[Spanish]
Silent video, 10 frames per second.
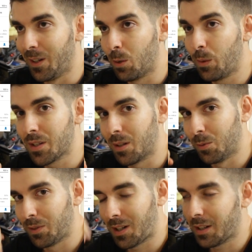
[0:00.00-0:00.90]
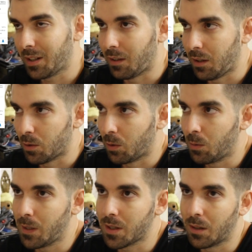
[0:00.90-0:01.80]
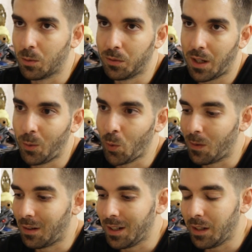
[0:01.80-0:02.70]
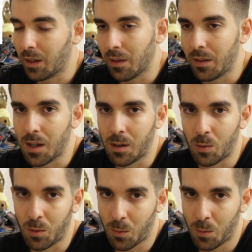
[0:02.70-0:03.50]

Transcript: No vais a encontrar añadidos, no vais a encontrar nuevas líneas de diálogo,